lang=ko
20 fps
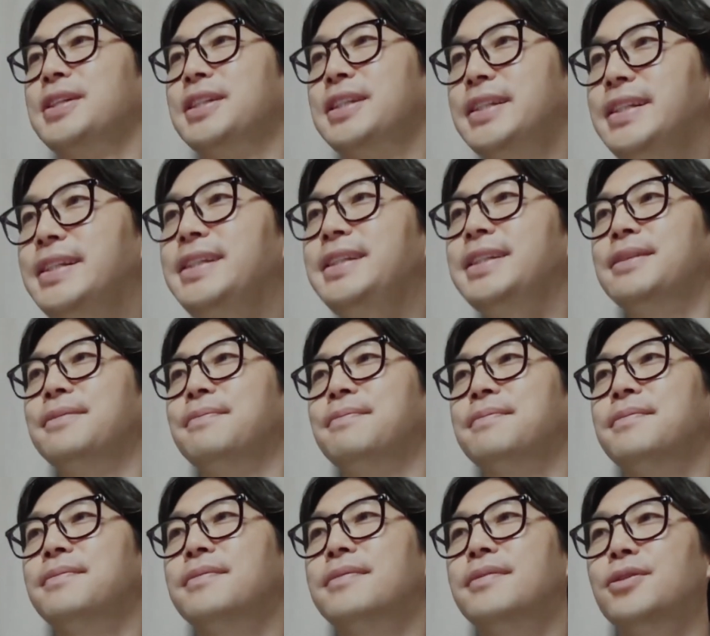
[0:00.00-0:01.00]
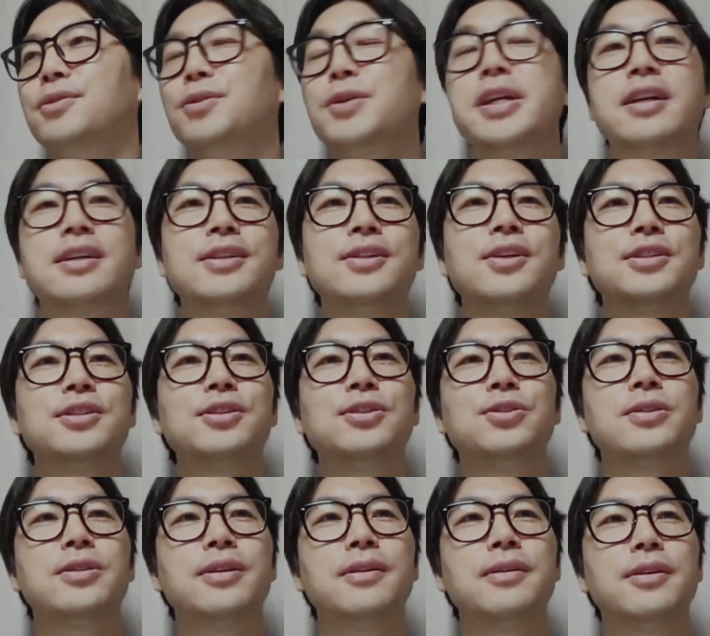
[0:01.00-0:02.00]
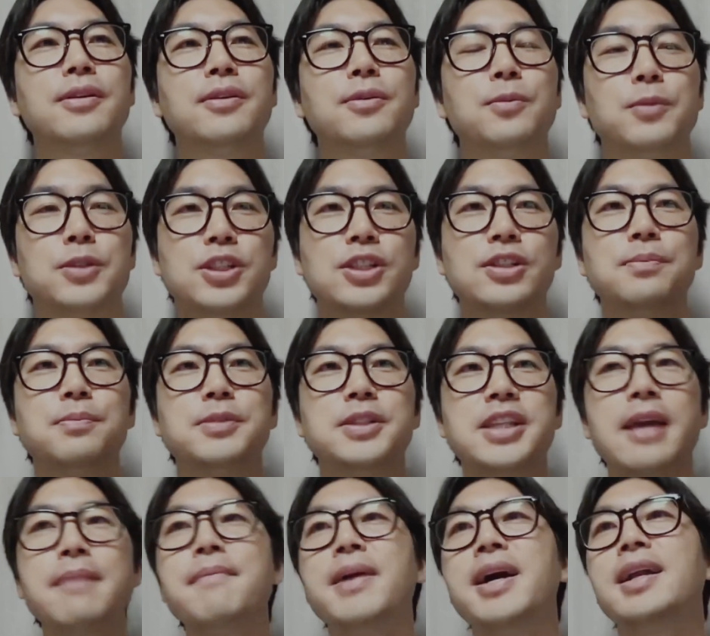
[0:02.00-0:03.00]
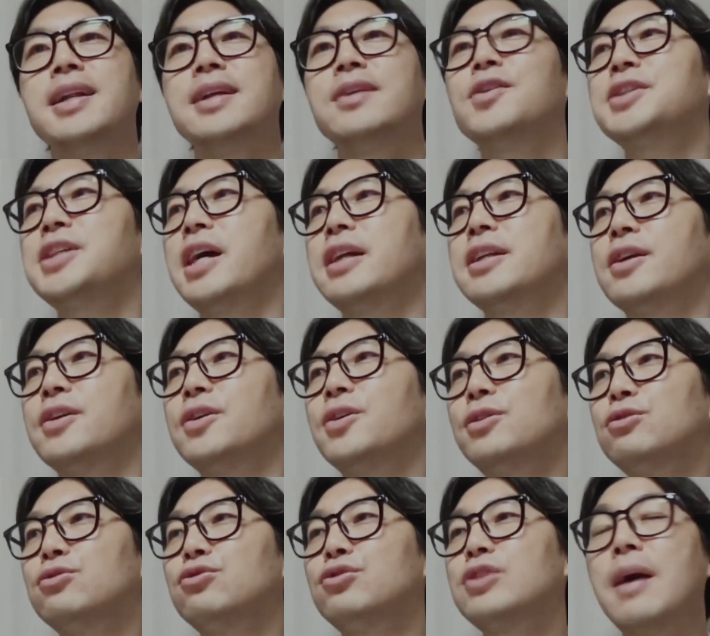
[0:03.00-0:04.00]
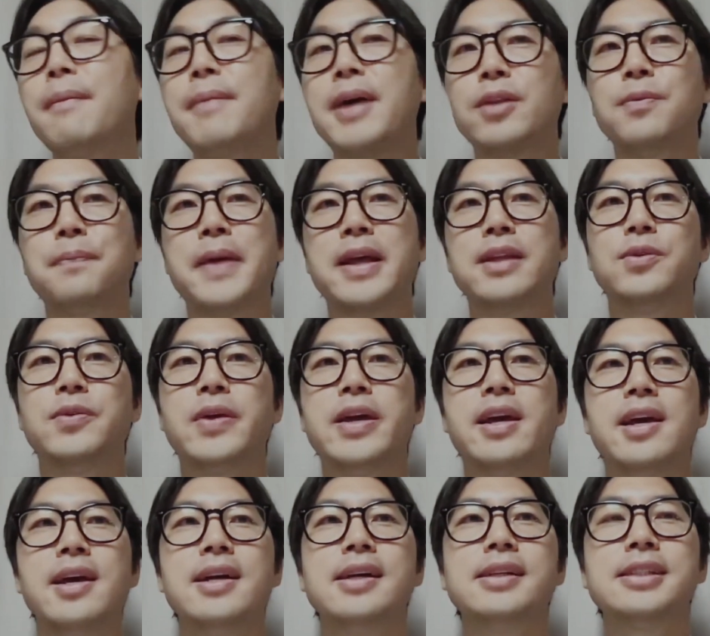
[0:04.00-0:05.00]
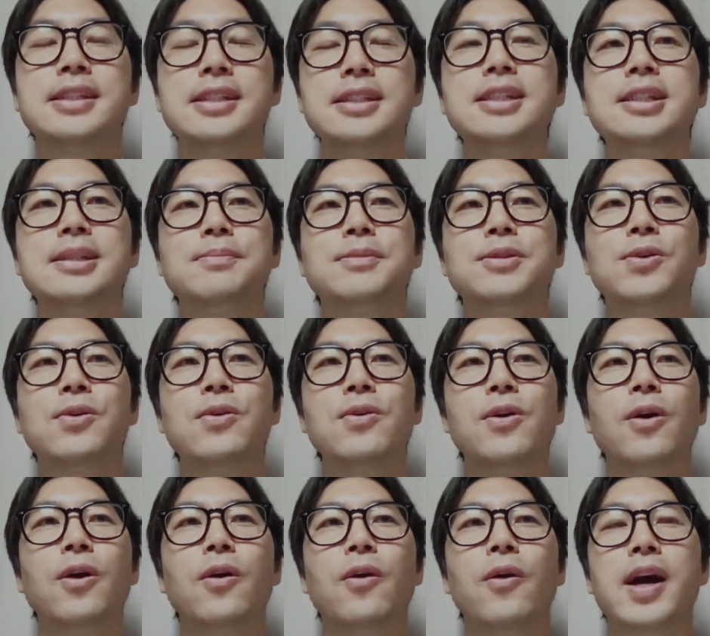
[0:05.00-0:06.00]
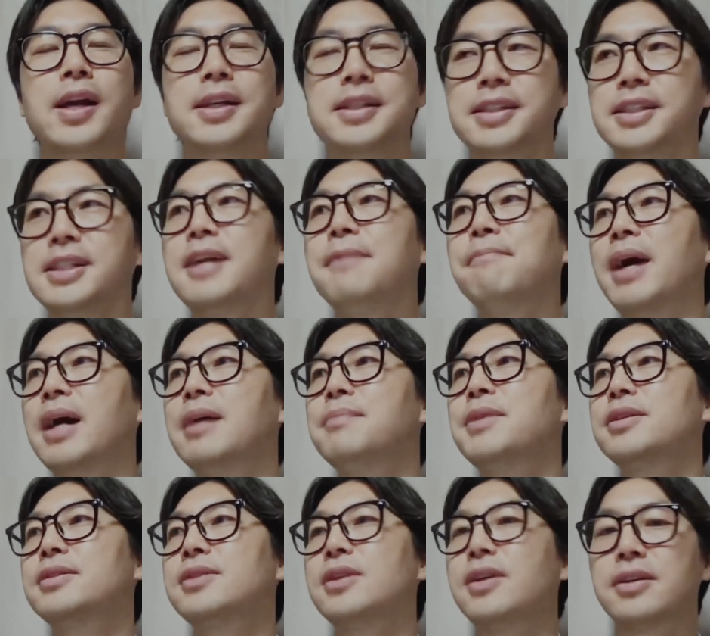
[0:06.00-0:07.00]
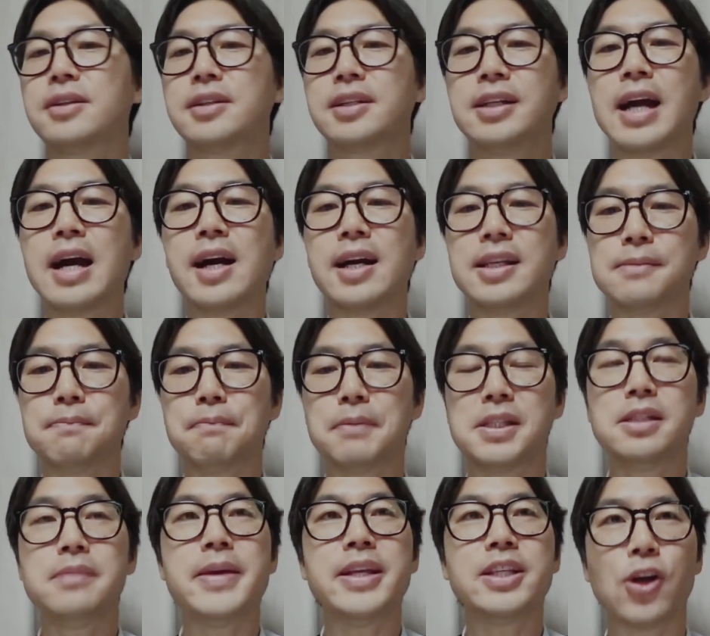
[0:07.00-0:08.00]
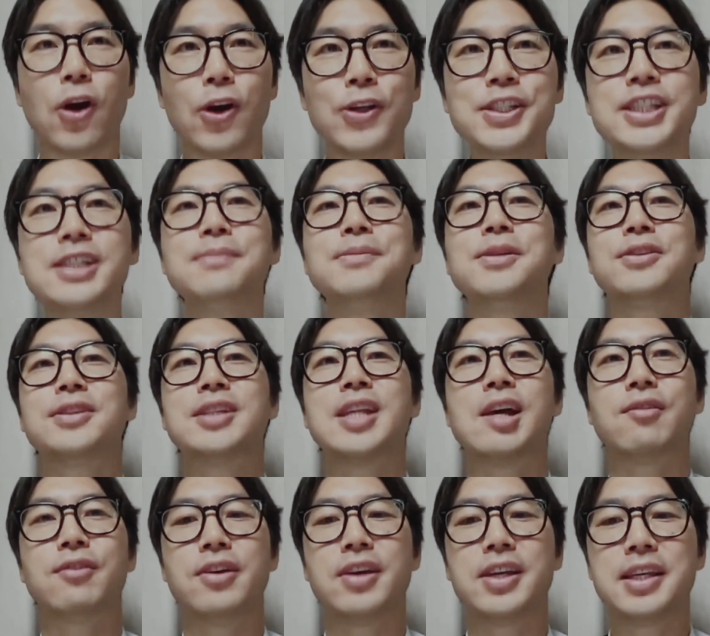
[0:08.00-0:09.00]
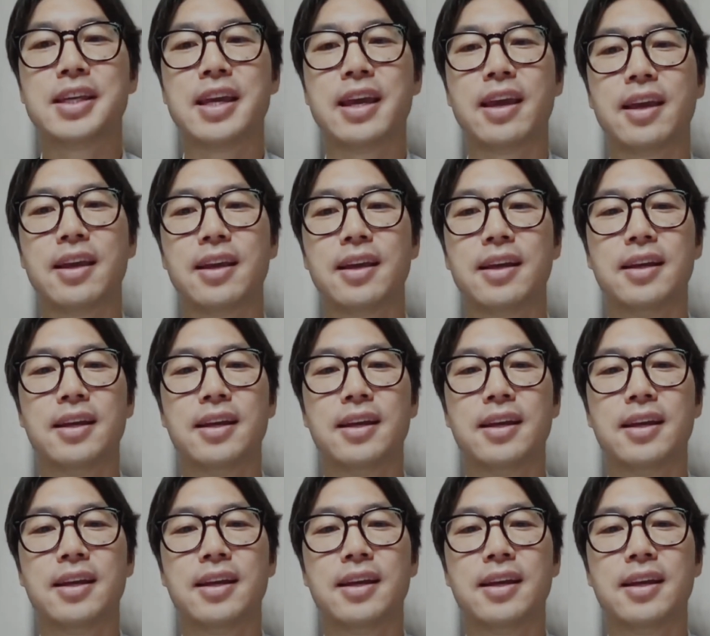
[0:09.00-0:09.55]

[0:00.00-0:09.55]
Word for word: 진심. 우리 그것을 지금 책망하는 것이 아니에요. 이건 누가 봐도 베드로의 진심이고 확실한 마음이었어요. 그가 가진 믿음의 전심이었다고요. 이게.